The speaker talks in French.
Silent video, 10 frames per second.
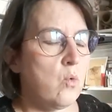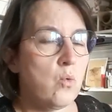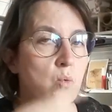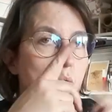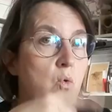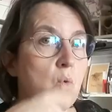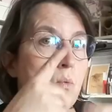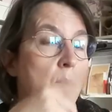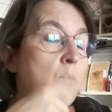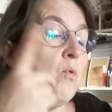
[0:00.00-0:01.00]
Donc
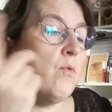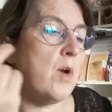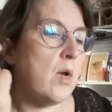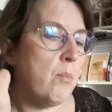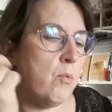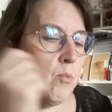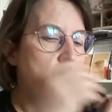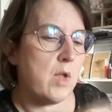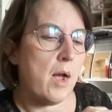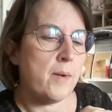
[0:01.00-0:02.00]
euh, bah, vous le verrez un peu plus
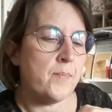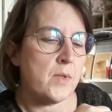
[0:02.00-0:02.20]
tard.